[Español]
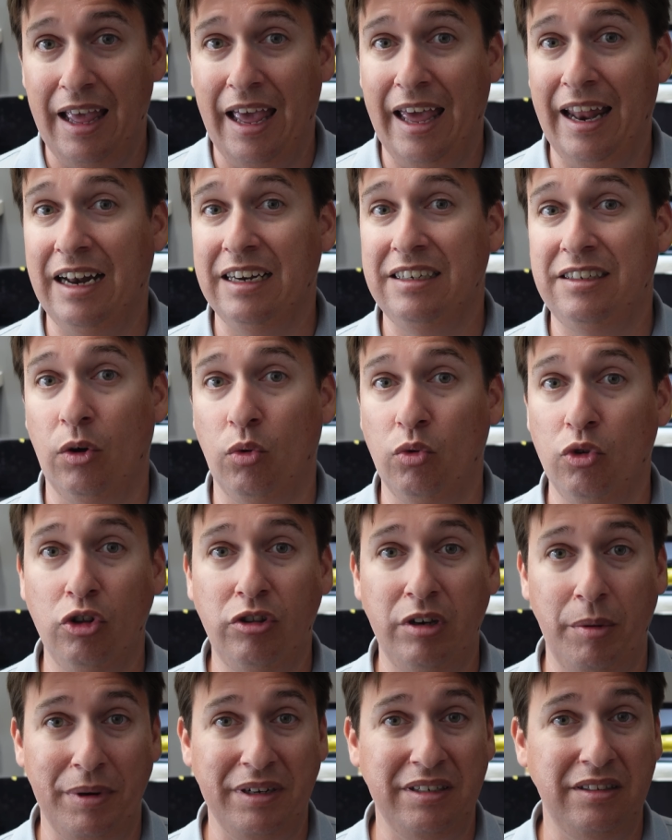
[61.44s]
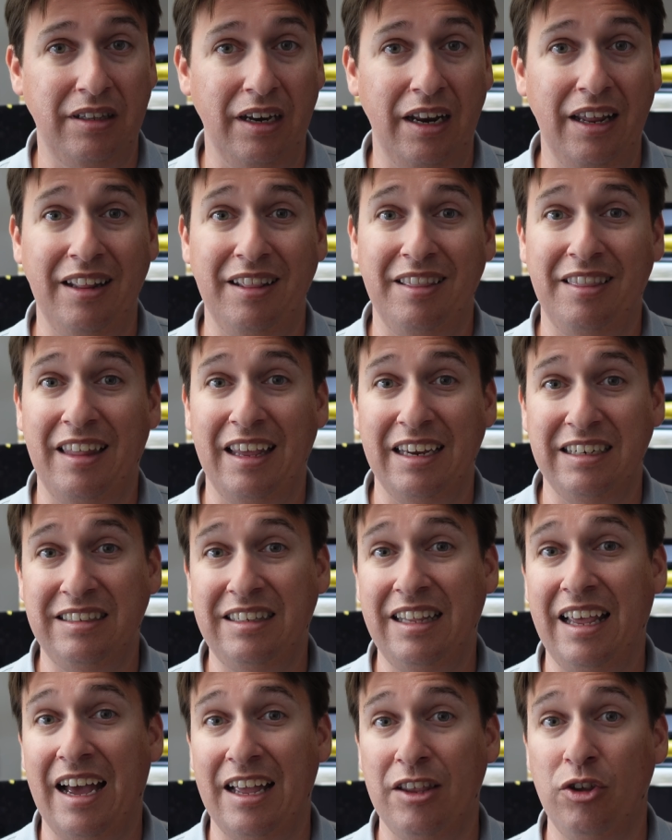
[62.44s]
en el segundo trimestre de
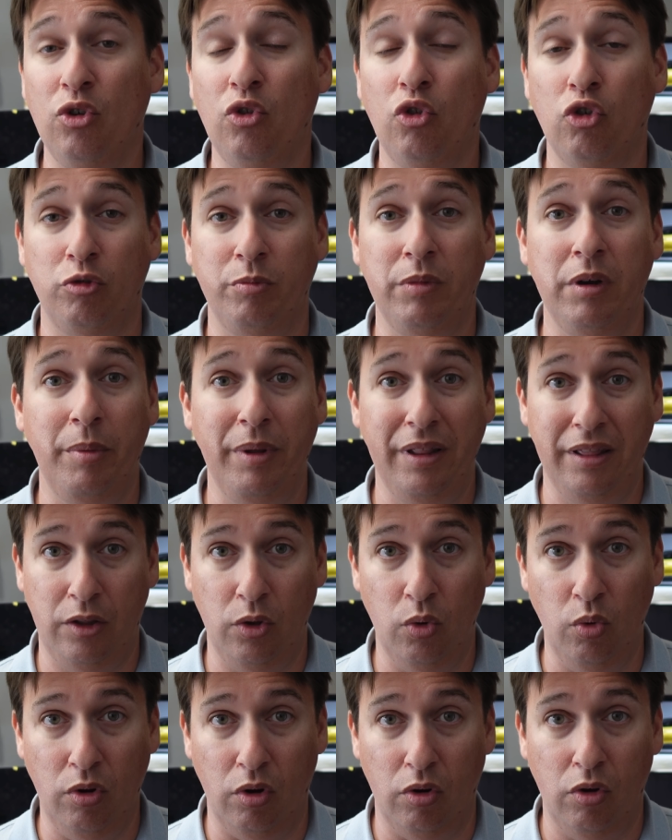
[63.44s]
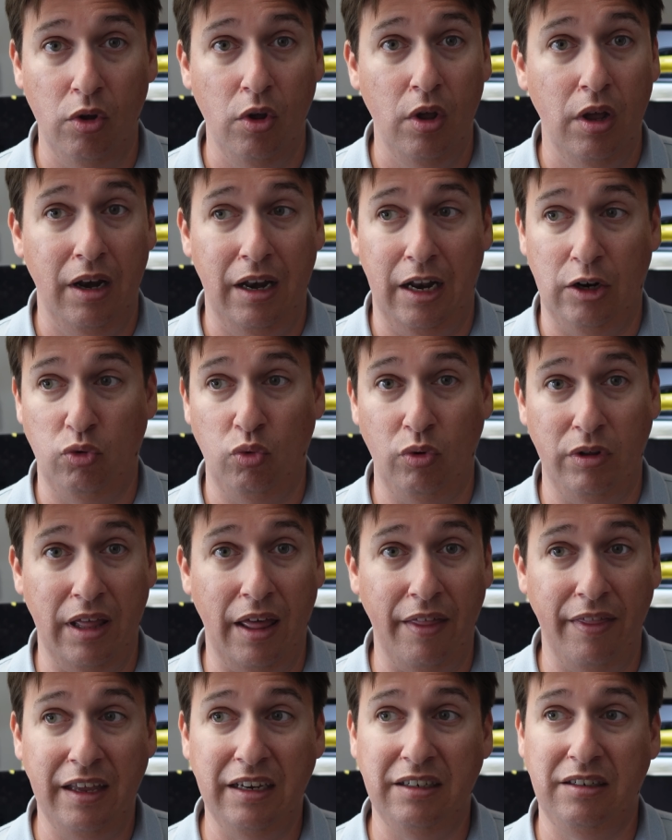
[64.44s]
este año 2021. Las
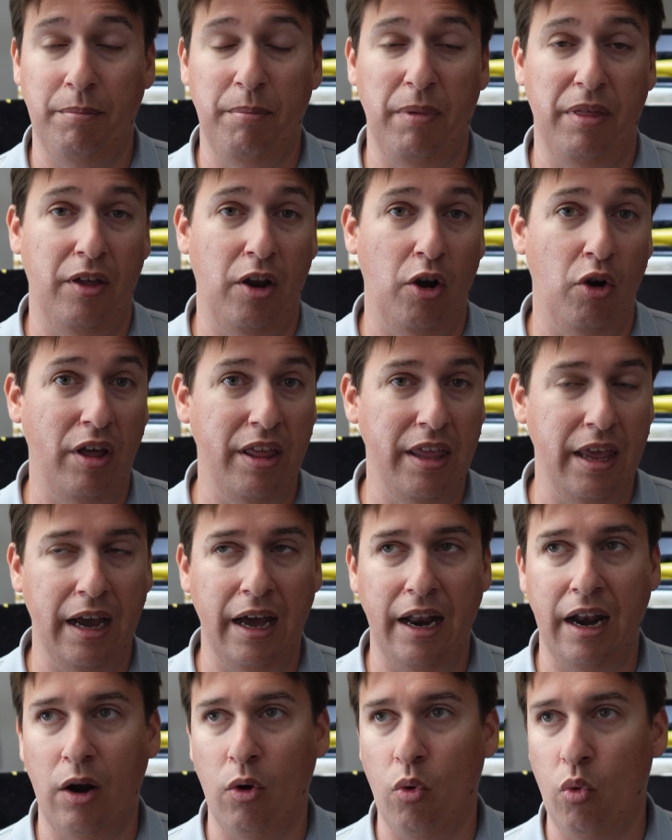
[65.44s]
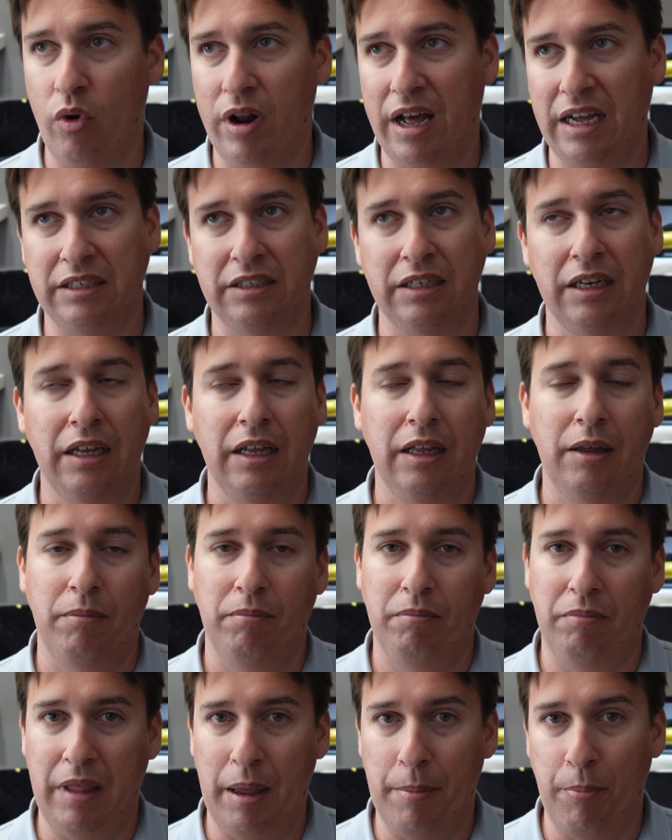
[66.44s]
unidades empezaron a llegar algunas
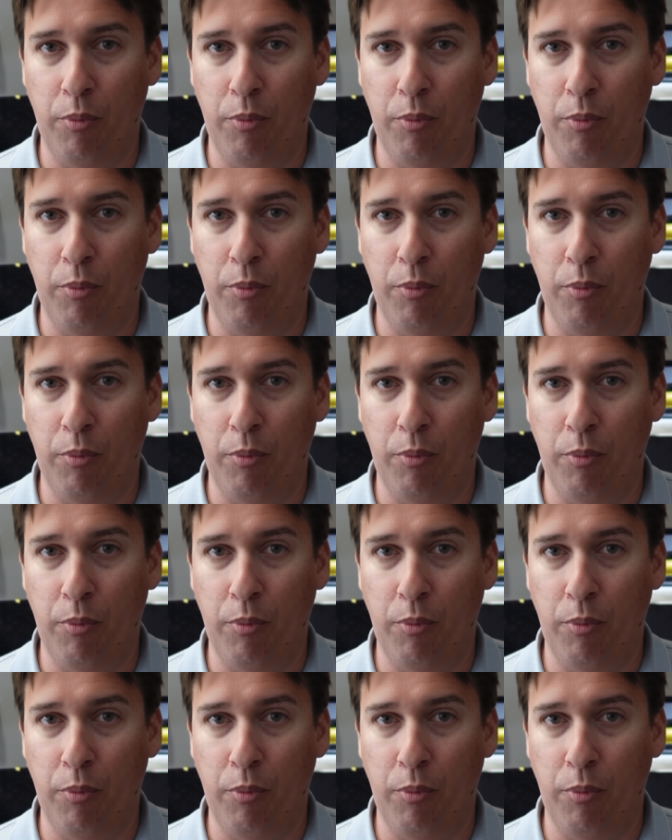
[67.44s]
de